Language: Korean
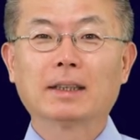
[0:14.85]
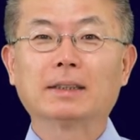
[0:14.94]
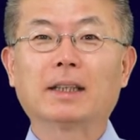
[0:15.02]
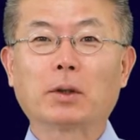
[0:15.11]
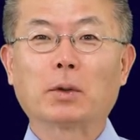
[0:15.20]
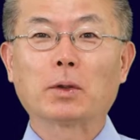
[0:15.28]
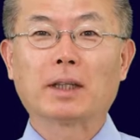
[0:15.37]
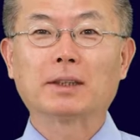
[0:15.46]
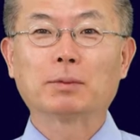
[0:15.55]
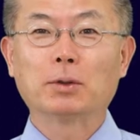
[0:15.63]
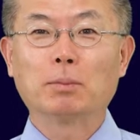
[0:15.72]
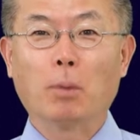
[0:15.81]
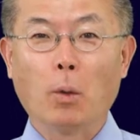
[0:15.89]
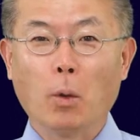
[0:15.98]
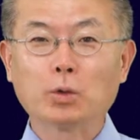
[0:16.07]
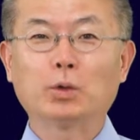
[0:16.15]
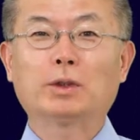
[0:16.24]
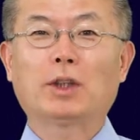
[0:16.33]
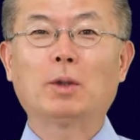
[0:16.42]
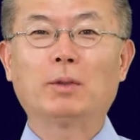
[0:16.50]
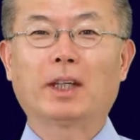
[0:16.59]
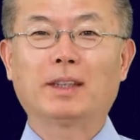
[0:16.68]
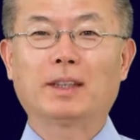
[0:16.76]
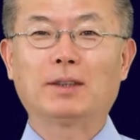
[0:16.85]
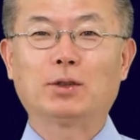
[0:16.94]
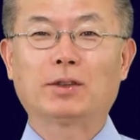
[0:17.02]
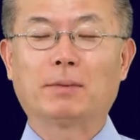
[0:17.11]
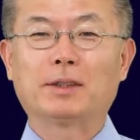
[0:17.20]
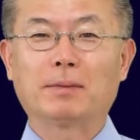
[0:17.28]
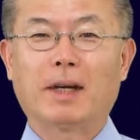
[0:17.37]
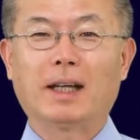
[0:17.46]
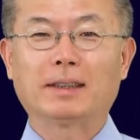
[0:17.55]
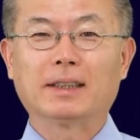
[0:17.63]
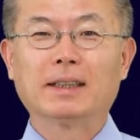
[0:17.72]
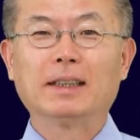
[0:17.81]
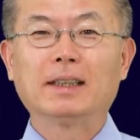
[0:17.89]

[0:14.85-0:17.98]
그들의 결혼 관습을 모두 설명해 드릴 수는 없지만